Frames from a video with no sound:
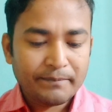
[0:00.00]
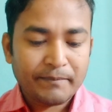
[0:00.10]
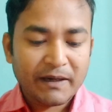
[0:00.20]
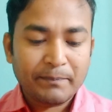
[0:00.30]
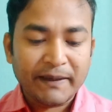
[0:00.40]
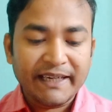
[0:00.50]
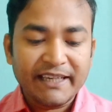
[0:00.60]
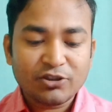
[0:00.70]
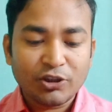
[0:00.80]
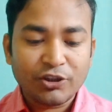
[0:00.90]
মানে প্লে
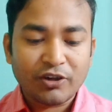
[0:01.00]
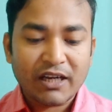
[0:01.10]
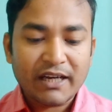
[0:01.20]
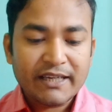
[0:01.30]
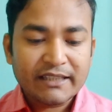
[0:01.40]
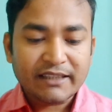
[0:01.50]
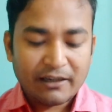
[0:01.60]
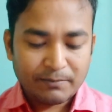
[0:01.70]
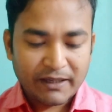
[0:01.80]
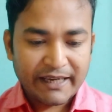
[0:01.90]
লিস্ট তৈরি করা
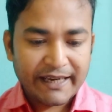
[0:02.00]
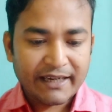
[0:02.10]
তারপরে